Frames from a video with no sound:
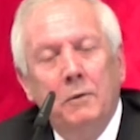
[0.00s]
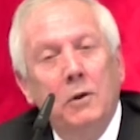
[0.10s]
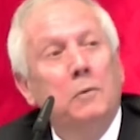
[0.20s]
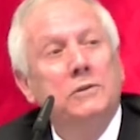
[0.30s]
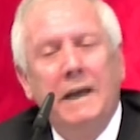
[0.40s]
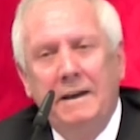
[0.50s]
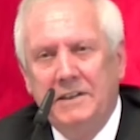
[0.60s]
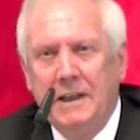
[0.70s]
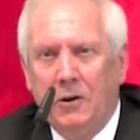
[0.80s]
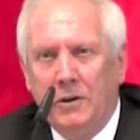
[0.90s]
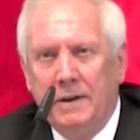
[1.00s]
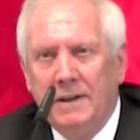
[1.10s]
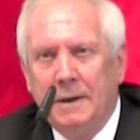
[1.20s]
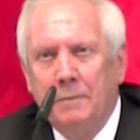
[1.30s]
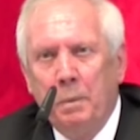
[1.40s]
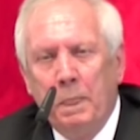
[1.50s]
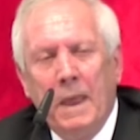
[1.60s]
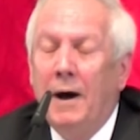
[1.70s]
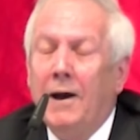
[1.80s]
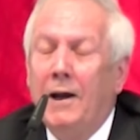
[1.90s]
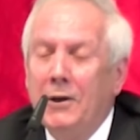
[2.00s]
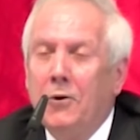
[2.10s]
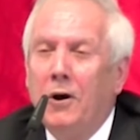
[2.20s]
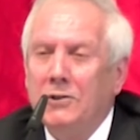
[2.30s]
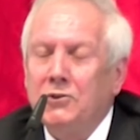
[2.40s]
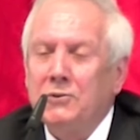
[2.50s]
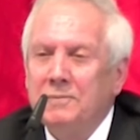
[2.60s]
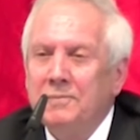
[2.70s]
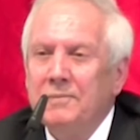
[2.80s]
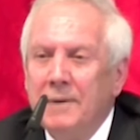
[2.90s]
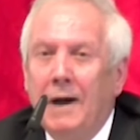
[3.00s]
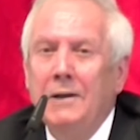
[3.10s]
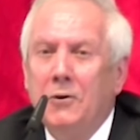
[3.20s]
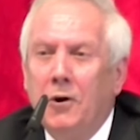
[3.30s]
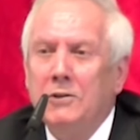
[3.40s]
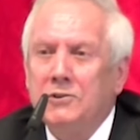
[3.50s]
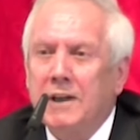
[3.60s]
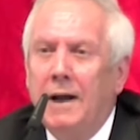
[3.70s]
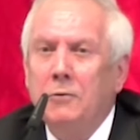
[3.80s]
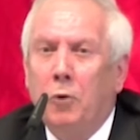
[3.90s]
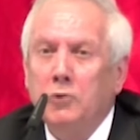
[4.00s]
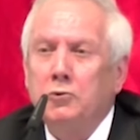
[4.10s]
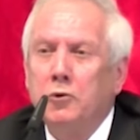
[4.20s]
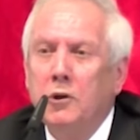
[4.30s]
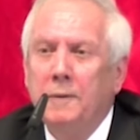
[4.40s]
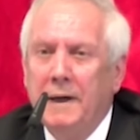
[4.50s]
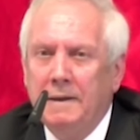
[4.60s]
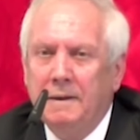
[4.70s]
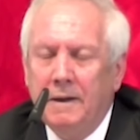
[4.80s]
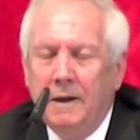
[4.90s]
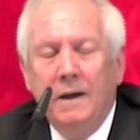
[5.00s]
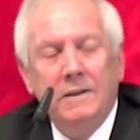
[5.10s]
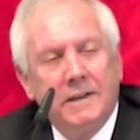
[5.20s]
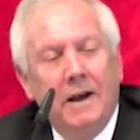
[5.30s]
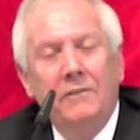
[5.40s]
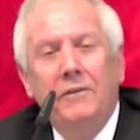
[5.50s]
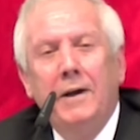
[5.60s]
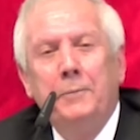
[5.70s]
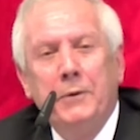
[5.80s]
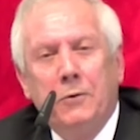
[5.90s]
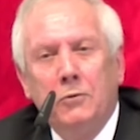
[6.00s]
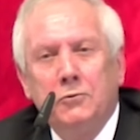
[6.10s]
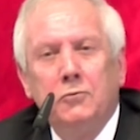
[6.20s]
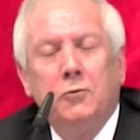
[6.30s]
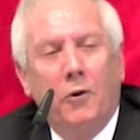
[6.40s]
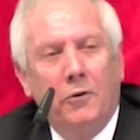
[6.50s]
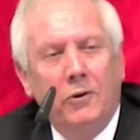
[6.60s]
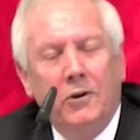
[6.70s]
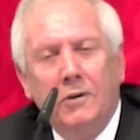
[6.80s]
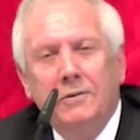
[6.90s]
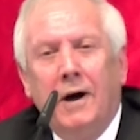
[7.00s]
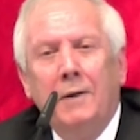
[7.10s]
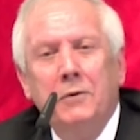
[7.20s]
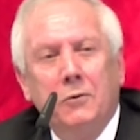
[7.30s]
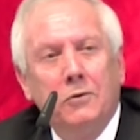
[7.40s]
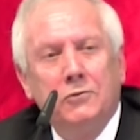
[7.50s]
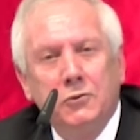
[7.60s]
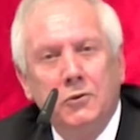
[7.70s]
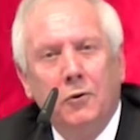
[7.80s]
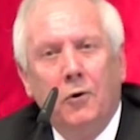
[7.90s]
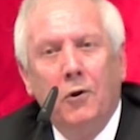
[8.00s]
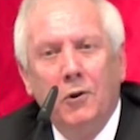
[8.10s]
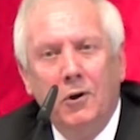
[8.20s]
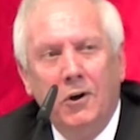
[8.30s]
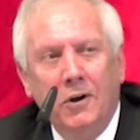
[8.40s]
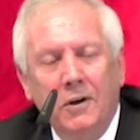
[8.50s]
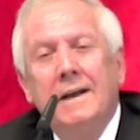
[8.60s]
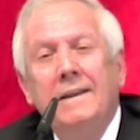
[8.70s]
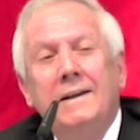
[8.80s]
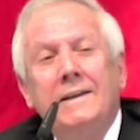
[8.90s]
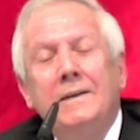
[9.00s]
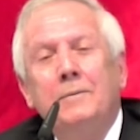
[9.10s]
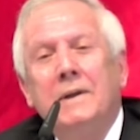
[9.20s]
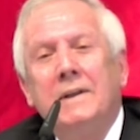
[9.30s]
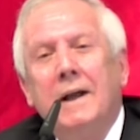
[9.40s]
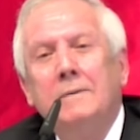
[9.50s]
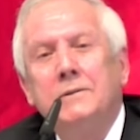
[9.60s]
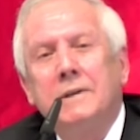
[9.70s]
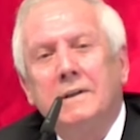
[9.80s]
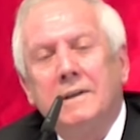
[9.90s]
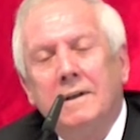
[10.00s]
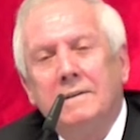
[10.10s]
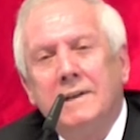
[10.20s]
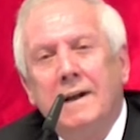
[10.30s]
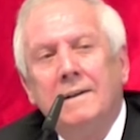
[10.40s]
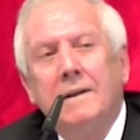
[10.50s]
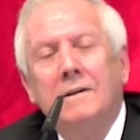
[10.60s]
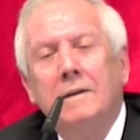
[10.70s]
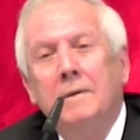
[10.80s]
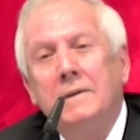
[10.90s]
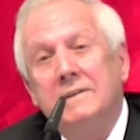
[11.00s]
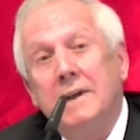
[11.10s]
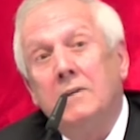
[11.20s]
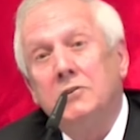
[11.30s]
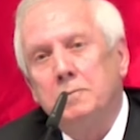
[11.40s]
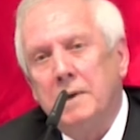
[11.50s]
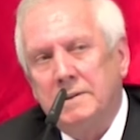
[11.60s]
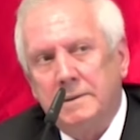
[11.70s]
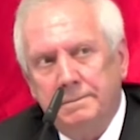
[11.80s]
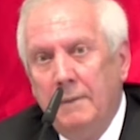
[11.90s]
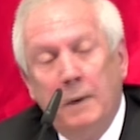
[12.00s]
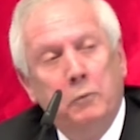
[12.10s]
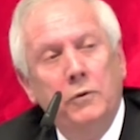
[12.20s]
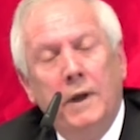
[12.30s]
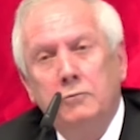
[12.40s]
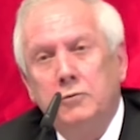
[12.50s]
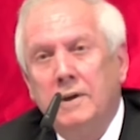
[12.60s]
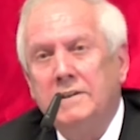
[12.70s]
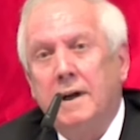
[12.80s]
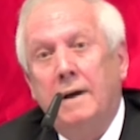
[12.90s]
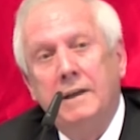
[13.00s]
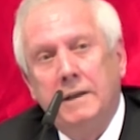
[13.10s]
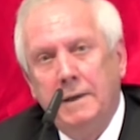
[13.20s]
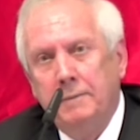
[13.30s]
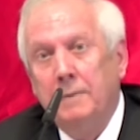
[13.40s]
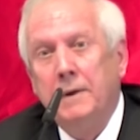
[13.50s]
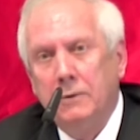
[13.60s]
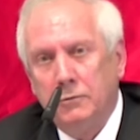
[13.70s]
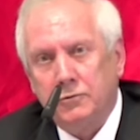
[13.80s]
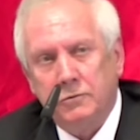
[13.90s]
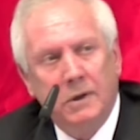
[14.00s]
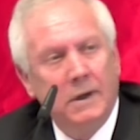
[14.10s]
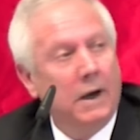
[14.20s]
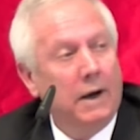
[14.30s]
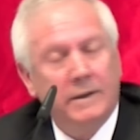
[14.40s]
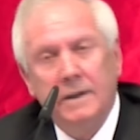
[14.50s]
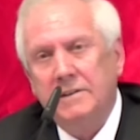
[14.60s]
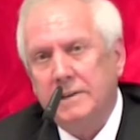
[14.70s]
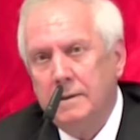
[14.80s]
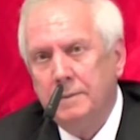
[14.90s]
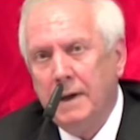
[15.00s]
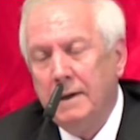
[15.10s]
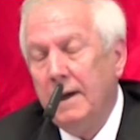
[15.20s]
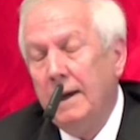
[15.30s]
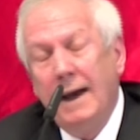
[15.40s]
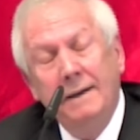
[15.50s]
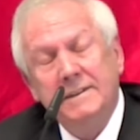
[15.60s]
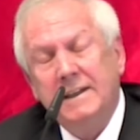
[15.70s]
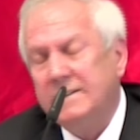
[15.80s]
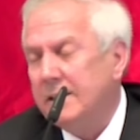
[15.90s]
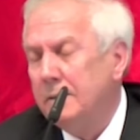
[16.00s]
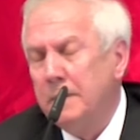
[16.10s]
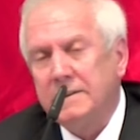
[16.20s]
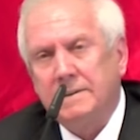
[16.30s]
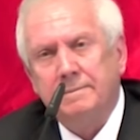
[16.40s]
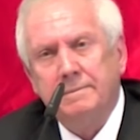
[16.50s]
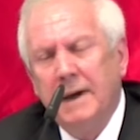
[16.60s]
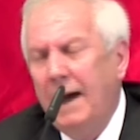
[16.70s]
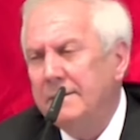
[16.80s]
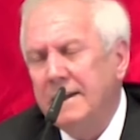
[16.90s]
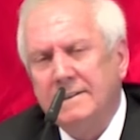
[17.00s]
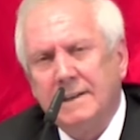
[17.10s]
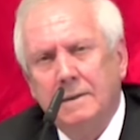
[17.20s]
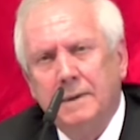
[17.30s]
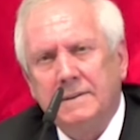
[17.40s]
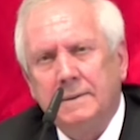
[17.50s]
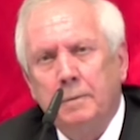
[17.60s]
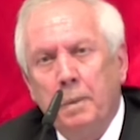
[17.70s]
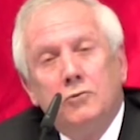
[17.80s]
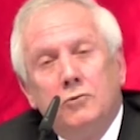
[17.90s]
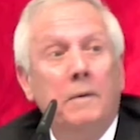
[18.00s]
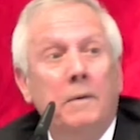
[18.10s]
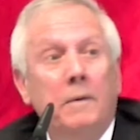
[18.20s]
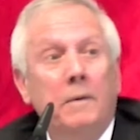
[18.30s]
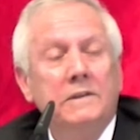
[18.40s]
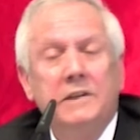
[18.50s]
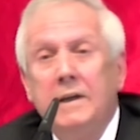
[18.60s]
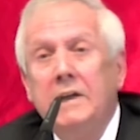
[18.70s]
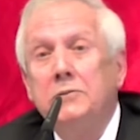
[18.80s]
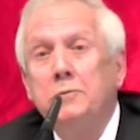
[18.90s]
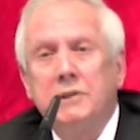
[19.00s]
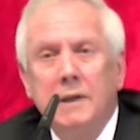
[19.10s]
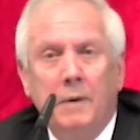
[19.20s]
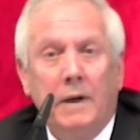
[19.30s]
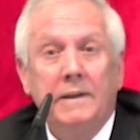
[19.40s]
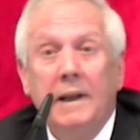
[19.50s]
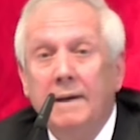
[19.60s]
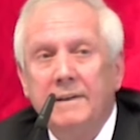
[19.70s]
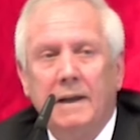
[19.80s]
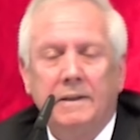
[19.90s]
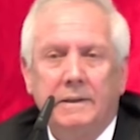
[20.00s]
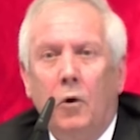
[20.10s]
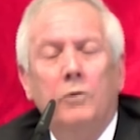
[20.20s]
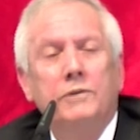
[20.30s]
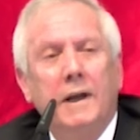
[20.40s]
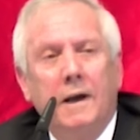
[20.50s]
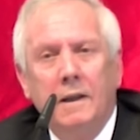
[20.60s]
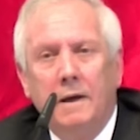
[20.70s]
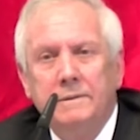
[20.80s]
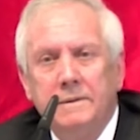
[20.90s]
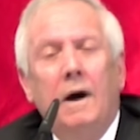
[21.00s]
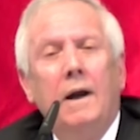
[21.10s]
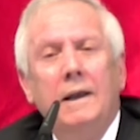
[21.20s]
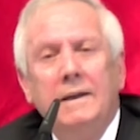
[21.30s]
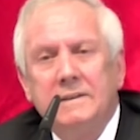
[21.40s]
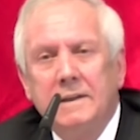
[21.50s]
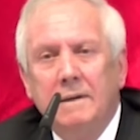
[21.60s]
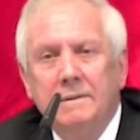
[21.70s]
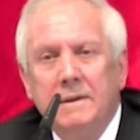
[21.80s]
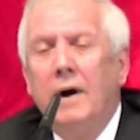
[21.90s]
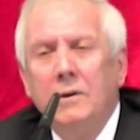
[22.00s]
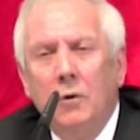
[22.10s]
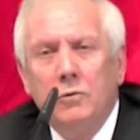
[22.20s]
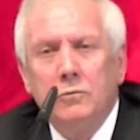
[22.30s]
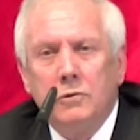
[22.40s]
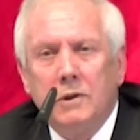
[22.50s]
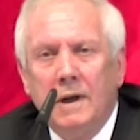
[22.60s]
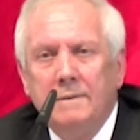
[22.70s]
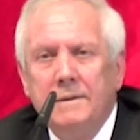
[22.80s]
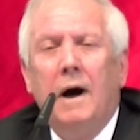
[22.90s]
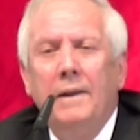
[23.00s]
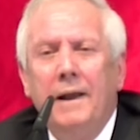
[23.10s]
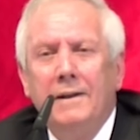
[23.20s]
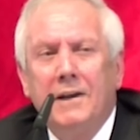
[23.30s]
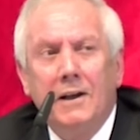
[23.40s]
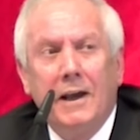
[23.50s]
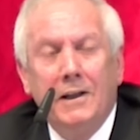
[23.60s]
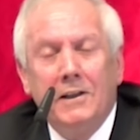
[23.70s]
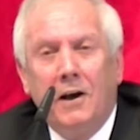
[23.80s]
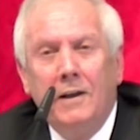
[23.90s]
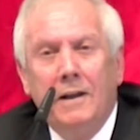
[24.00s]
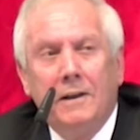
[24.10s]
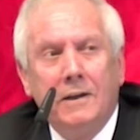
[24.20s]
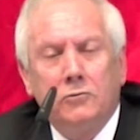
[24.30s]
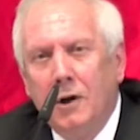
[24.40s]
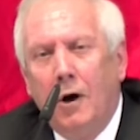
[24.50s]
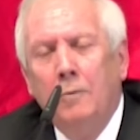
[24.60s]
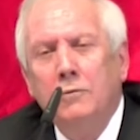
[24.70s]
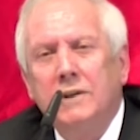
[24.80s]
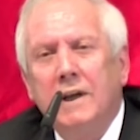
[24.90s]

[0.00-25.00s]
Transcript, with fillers: Bunu bu seyirciyle göndereceğim. Bak Ali Koç. Ali Koç sen koçluğunu bil. Sen Vehbi Koç'un torunu, Rami Koç'un oğlu. Sana gidip de Darmstadt'tan Serdar almak da yakışmaz. Ve bundan sonra sahnedeyim haberin olsun. Arkadaşlarımla. Herkes serbest. Herkes serbest. Fenerbahçe'ye geçmişine bak neler geldi. Ortegalar, Alex'ler, Wijnaldum'lar. Anelka geldi. Anelka dağımın